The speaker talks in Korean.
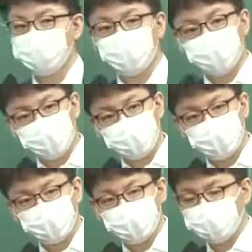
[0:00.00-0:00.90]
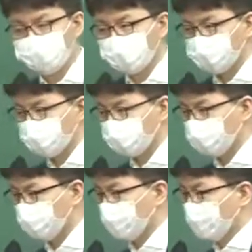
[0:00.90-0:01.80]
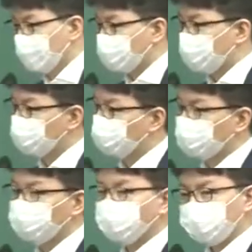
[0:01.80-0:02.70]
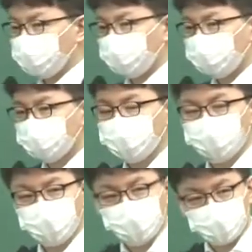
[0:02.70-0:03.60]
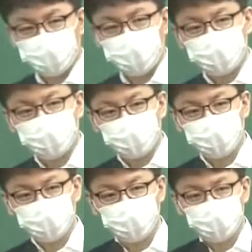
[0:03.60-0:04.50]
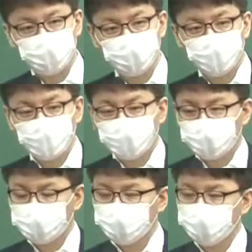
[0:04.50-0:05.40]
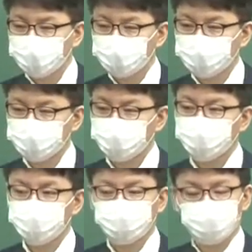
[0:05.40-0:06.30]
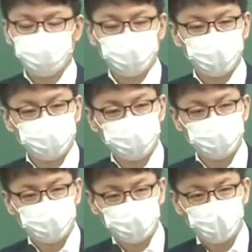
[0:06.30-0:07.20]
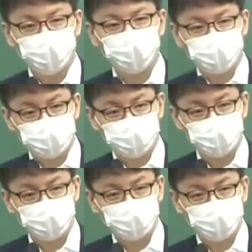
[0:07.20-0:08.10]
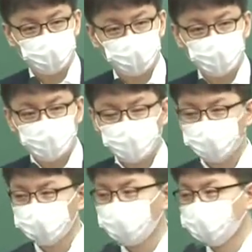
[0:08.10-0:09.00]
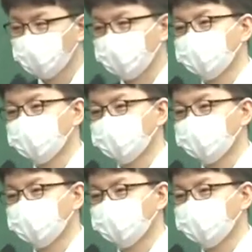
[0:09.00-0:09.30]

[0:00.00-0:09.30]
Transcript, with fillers: 좀 알고 계셔야 돼요. 그 문제들은 제도는 계속 바뀌어요. 시험 전까지 계속 바뀔 거예요. 조금씩. 근데 그 내용은 시험 직전 한 한두 달 전에만 확인하시면 돼요. 그 내용은 제가 다